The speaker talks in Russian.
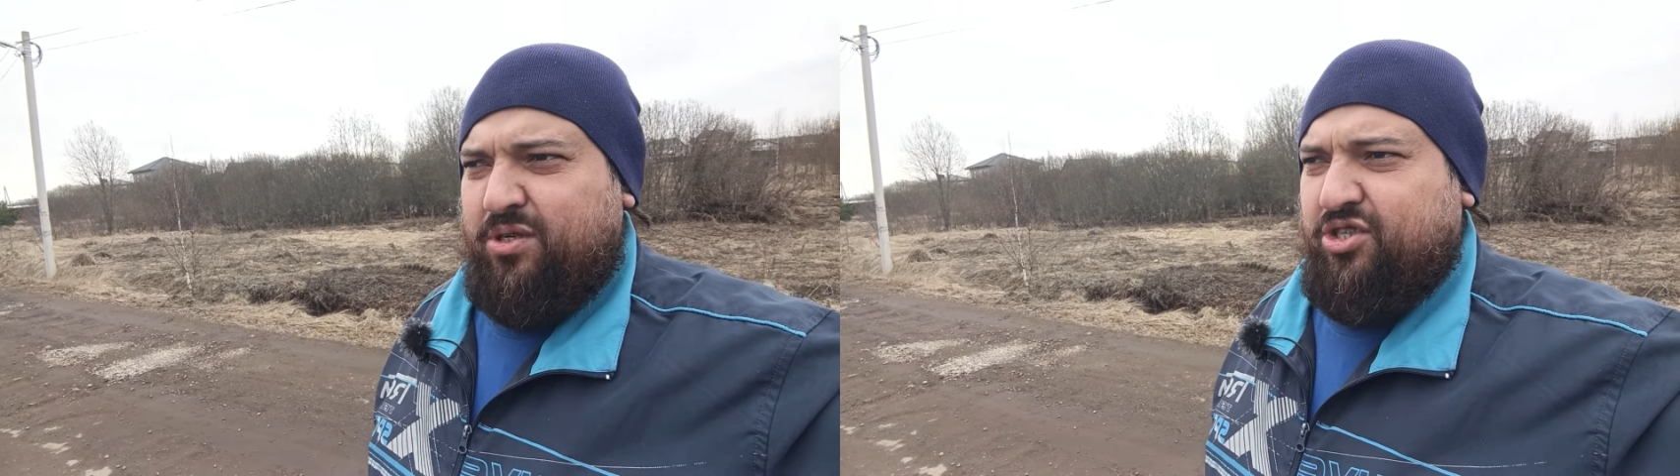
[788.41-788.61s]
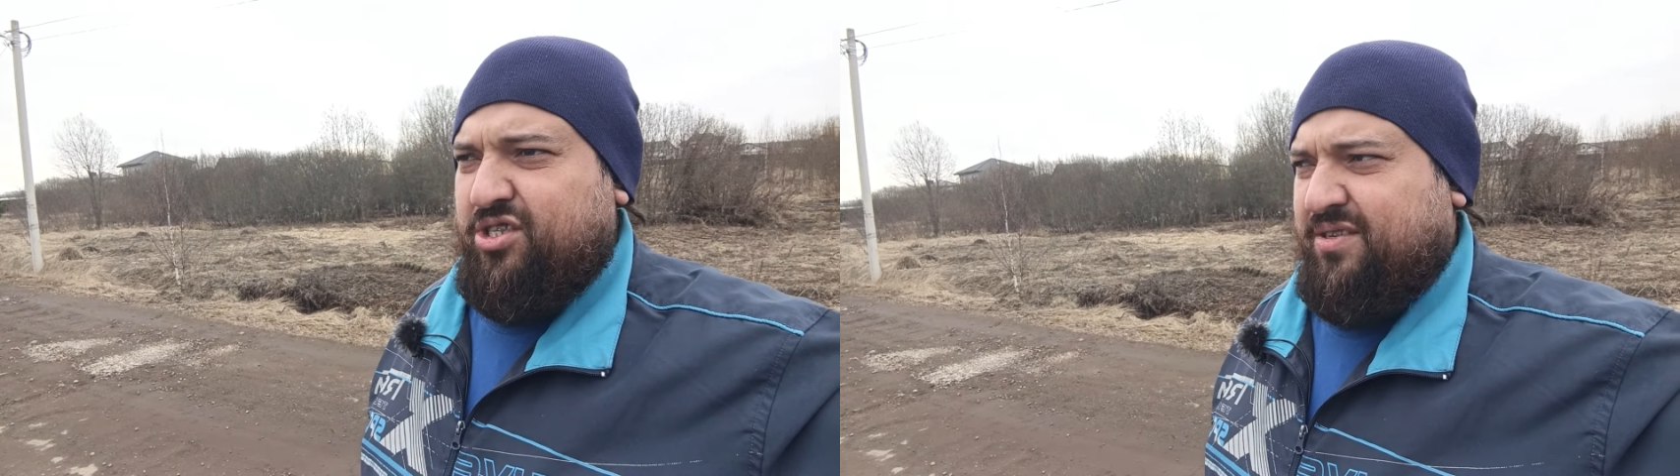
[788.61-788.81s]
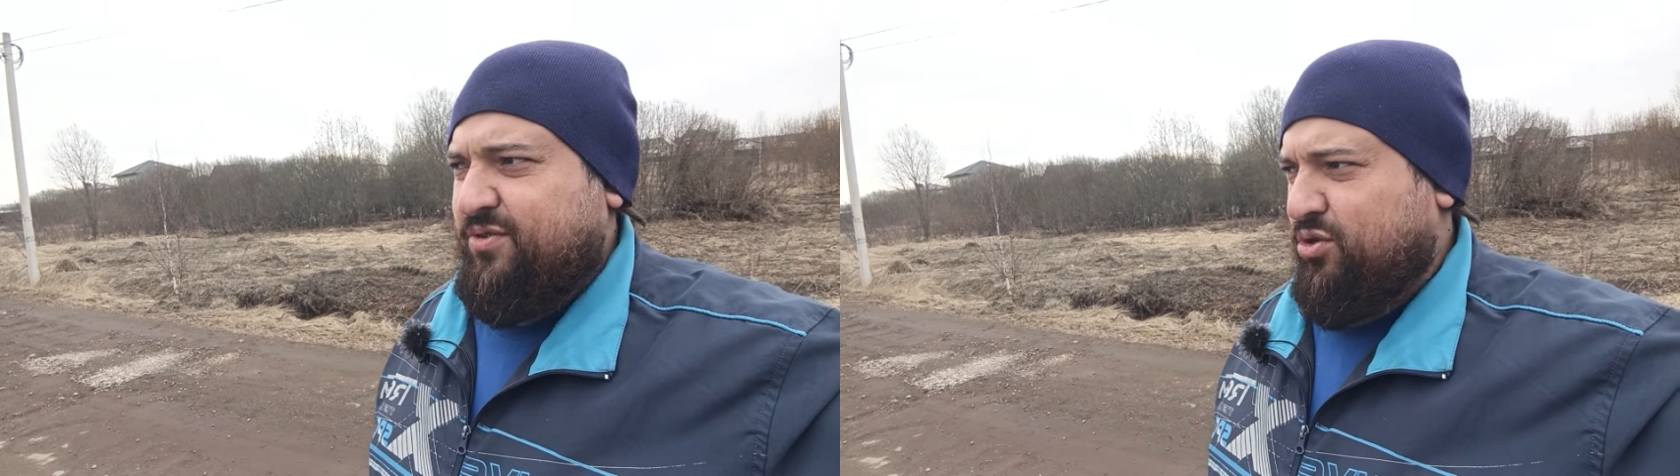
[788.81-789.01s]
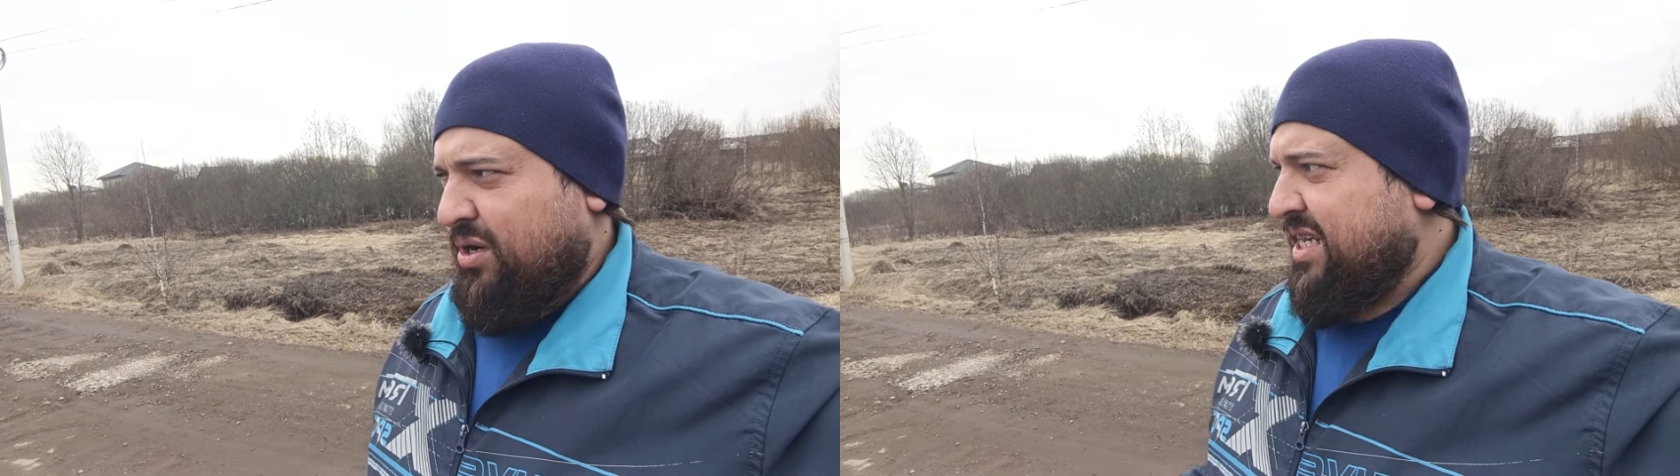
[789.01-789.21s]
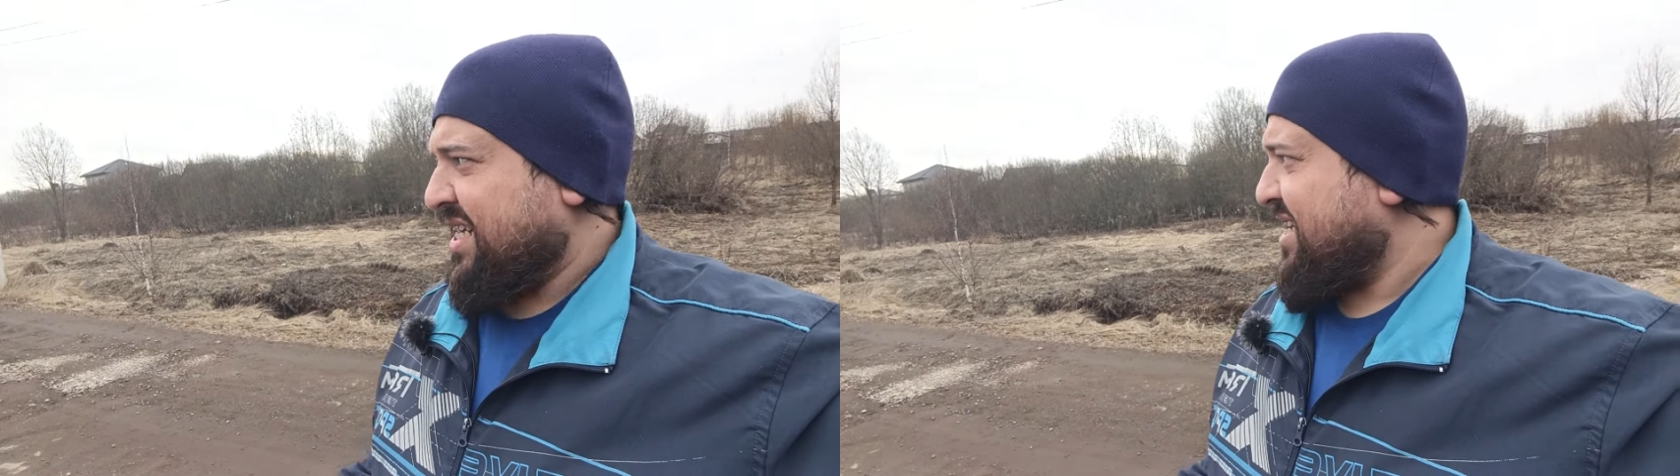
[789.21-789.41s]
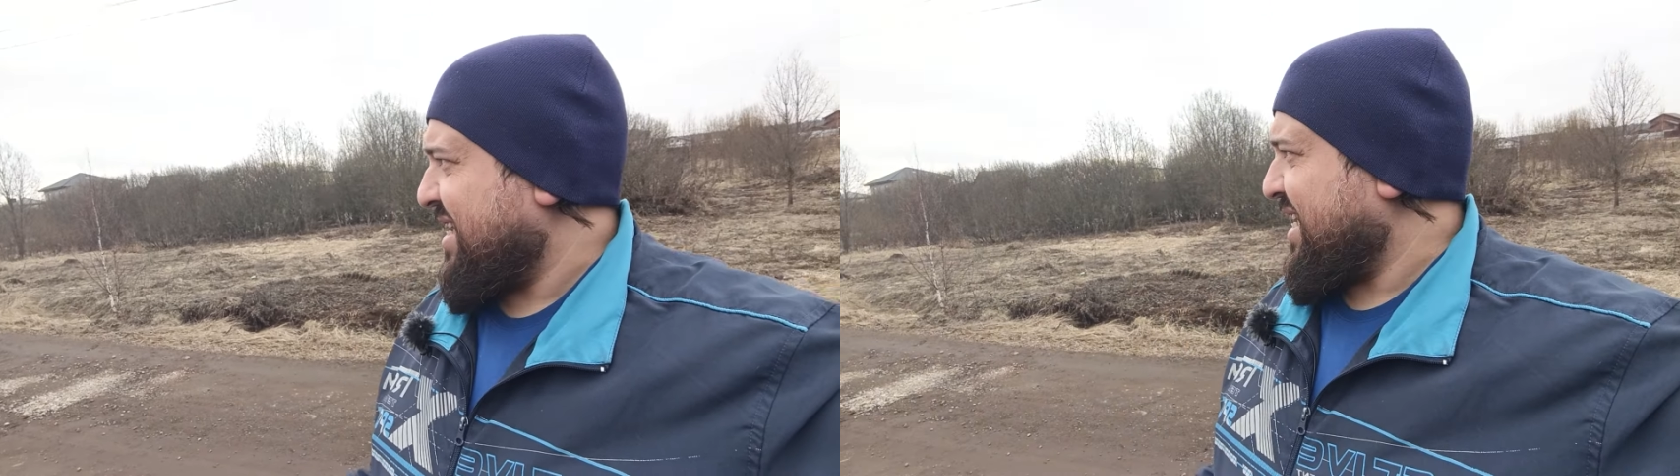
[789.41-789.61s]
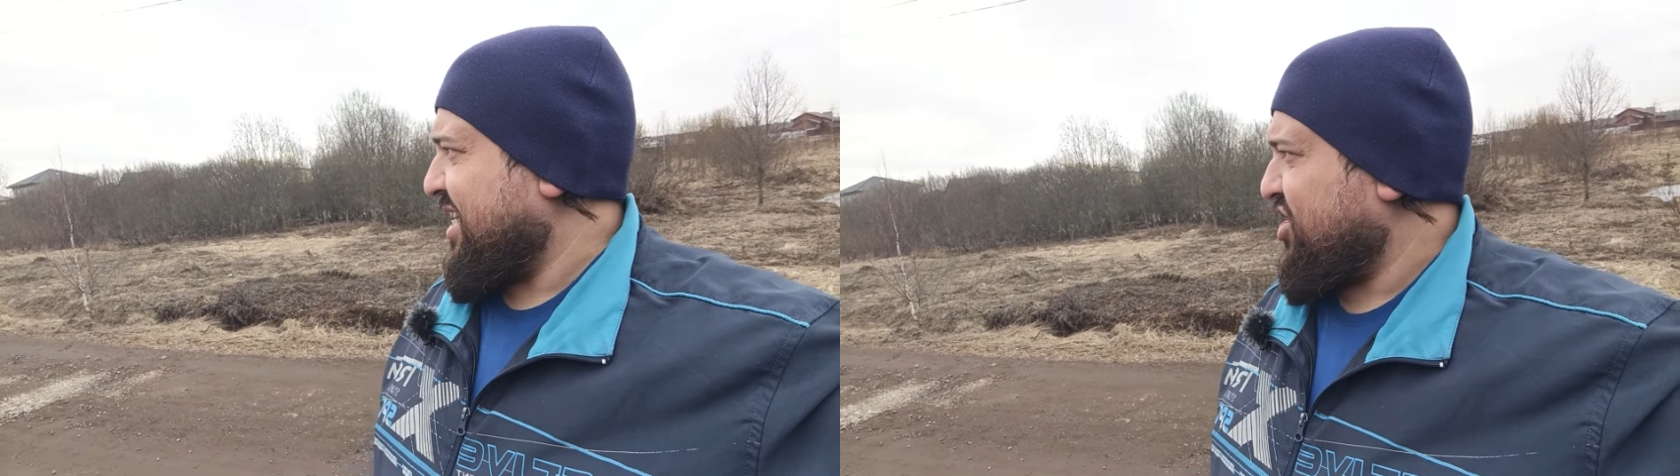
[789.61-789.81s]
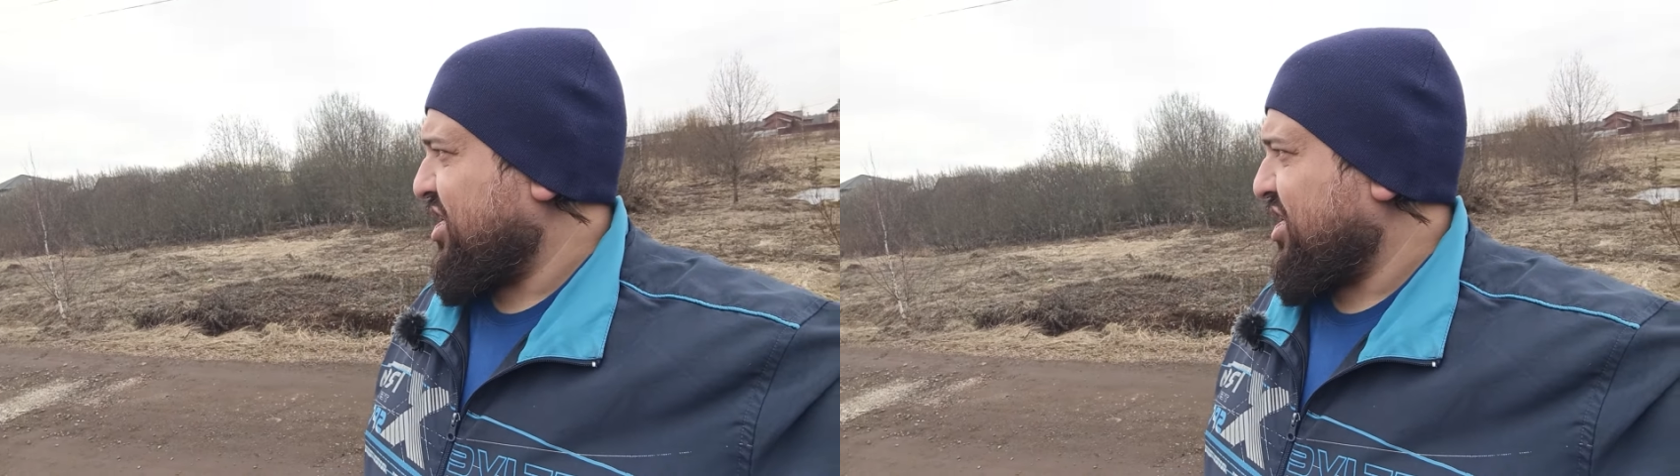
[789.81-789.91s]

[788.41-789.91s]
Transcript: Чисто визуально она такая же,